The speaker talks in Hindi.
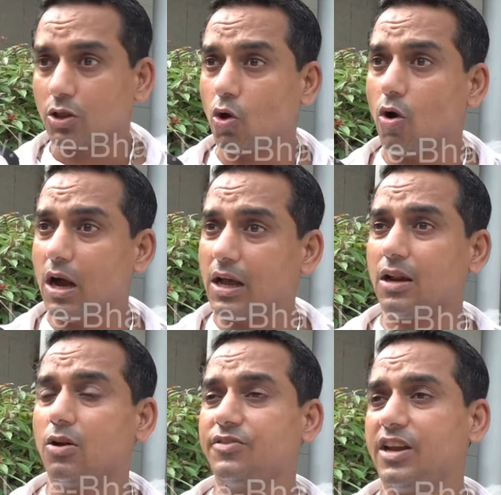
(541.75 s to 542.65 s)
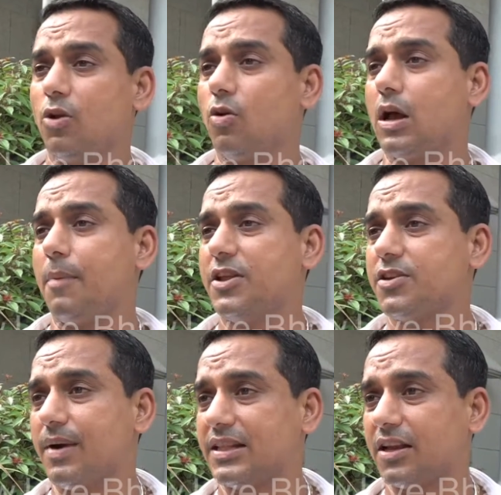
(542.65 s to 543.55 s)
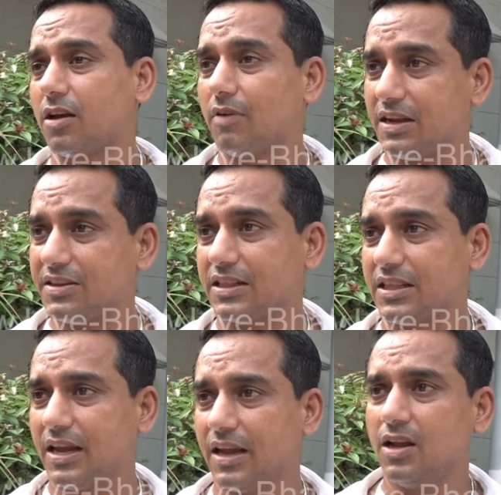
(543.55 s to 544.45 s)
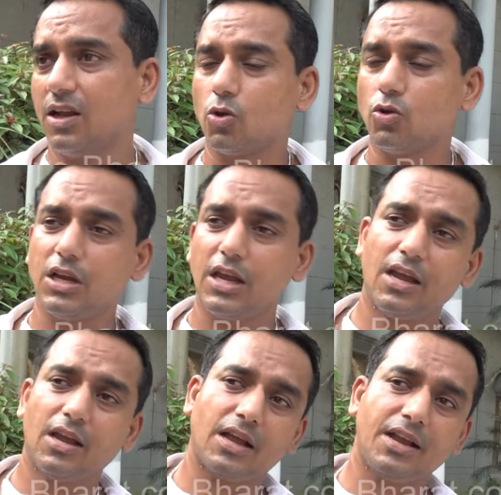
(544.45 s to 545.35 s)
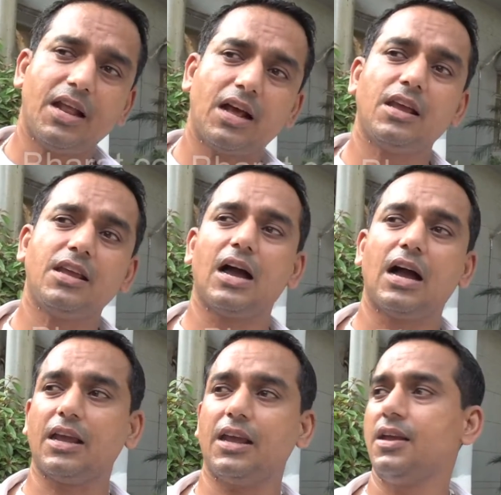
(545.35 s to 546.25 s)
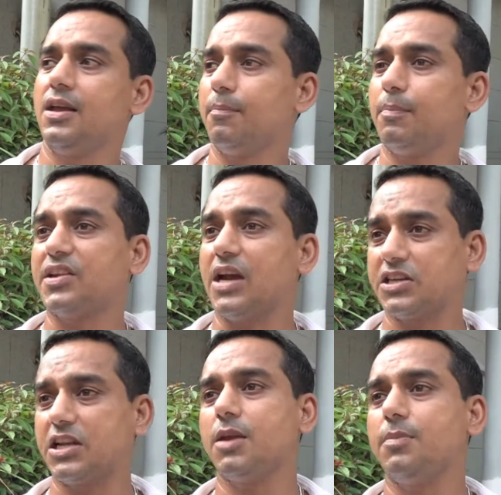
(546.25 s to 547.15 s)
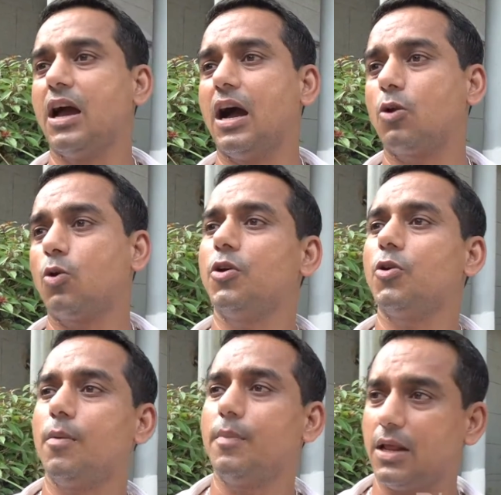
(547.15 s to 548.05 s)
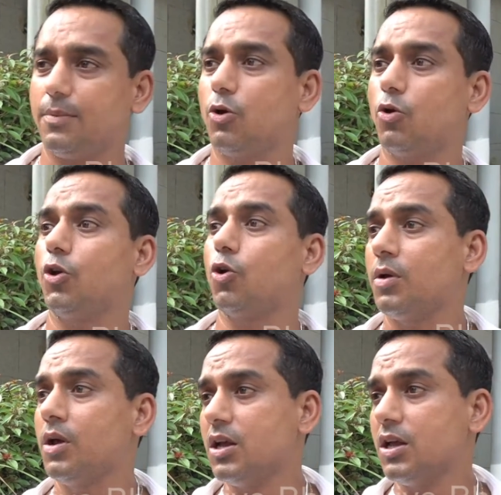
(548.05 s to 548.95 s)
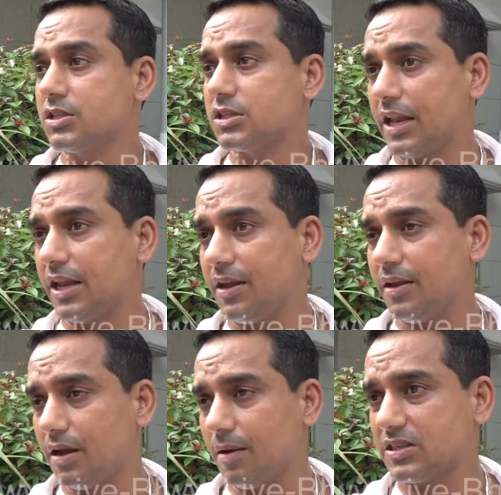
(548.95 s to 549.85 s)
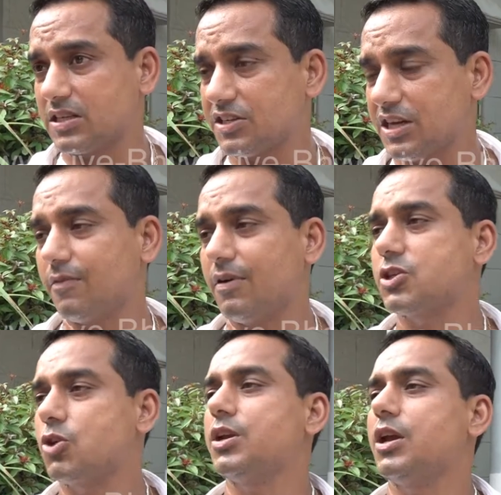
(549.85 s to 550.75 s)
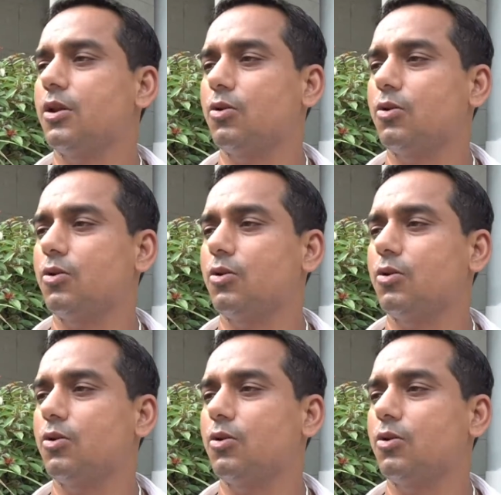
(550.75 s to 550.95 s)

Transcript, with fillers: तो अगर ये लोग अपनी जमानतें करवा जाते हैं तो ये कहीं ना कहीं आके प्रशासन की भी हार होगी और हमारी भी होगी और सारी अमृतसर शहर वासियों की हार